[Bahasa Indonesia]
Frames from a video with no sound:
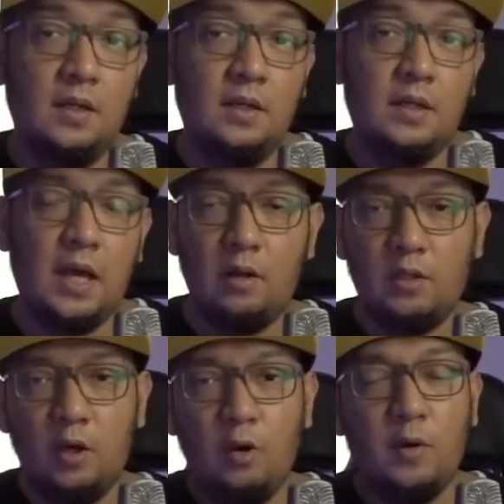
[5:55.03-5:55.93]
Nah
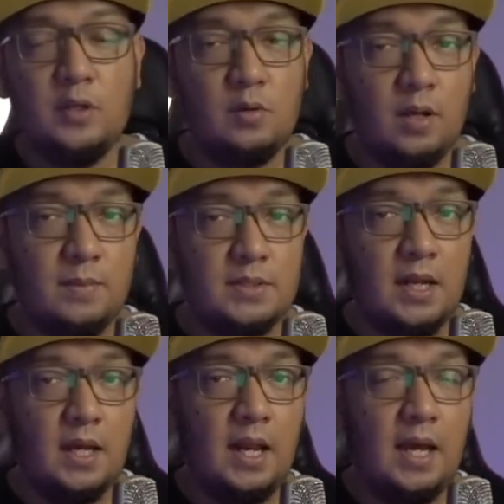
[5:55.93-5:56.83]
kalau kita ngomongin soal
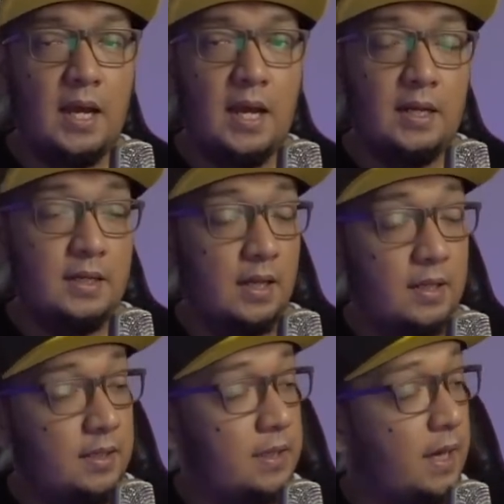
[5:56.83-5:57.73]
masalah kelangkaan
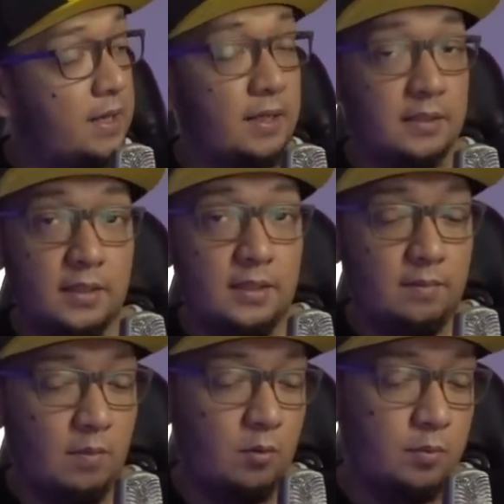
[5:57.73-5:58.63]
dari handheld
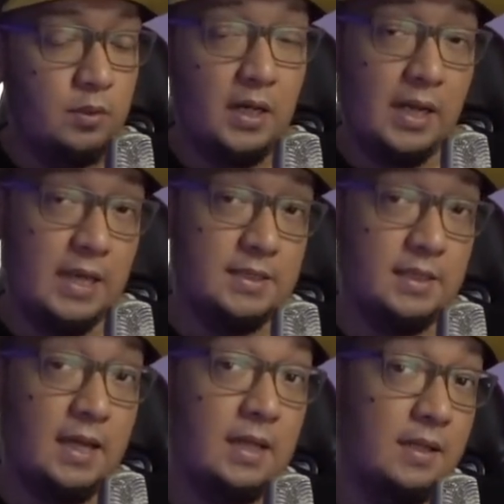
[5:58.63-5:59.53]
ini maupun dari
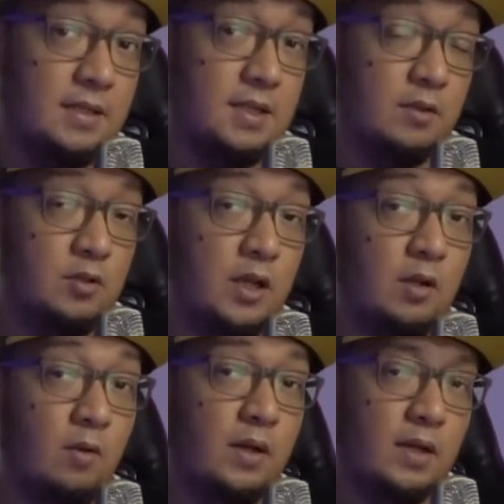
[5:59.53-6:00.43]
kaset cartridge yang sudah
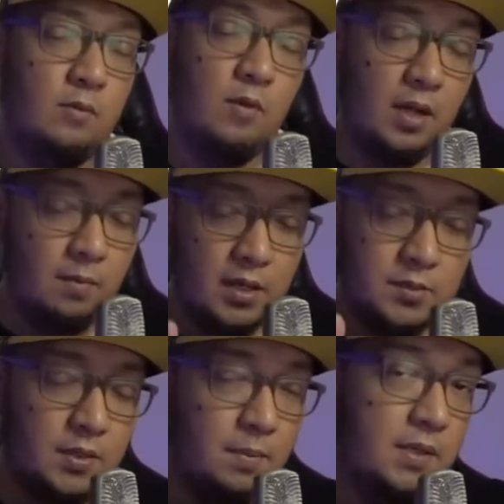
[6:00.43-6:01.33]
dikeluarkan, gue akan
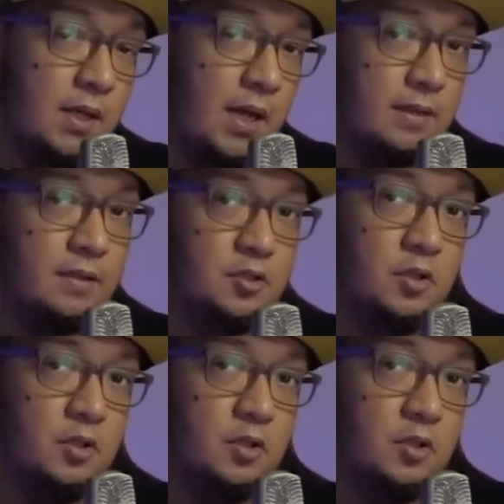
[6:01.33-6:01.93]
bahas pertama dari cartridge-nya